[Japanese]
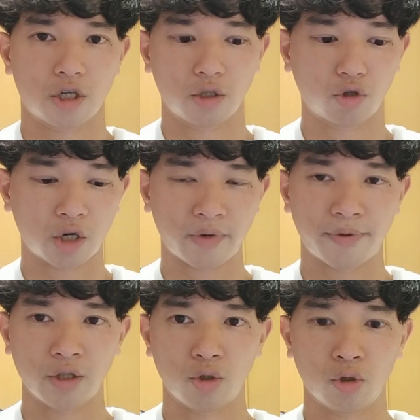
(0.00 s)
ドラマ
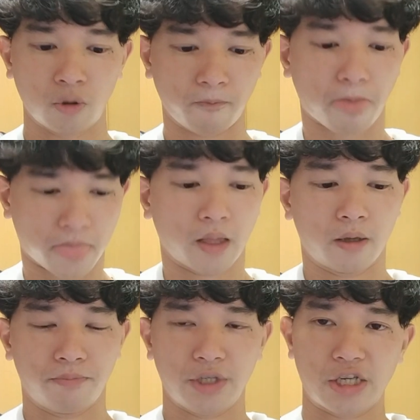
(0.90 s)
版の
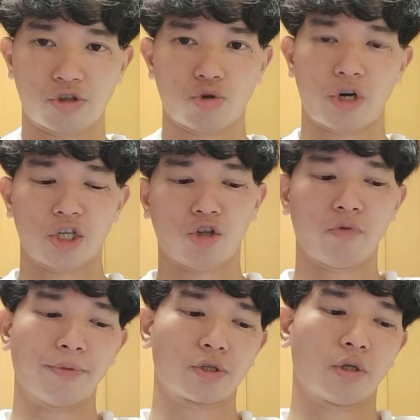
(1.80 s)
BH を紹介したいと
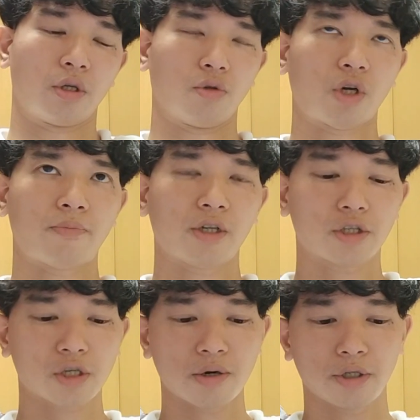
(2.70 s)
思います。ドラマで
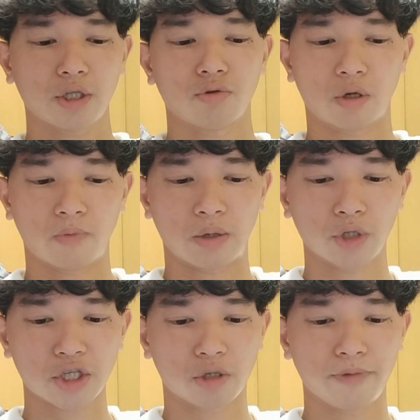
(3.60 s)
使われているのは、まあ、
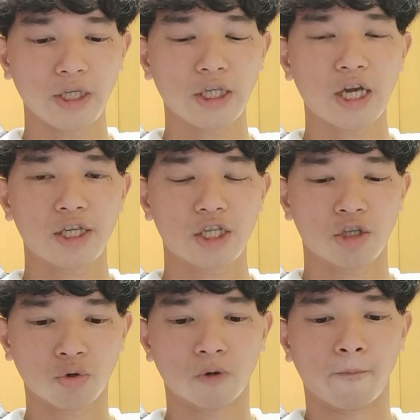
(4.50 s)
同じく
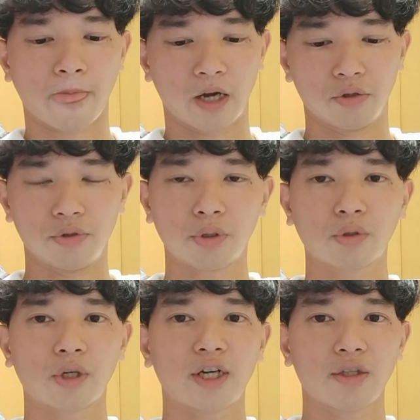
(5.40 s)
BH のあの
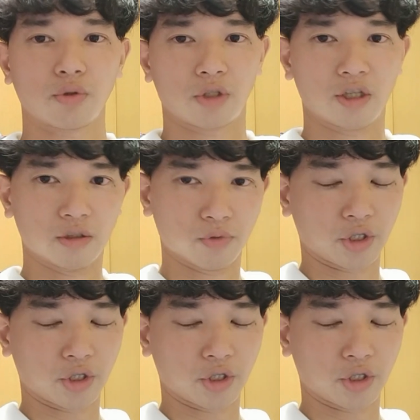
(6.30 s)
ウルトラライトっていうモ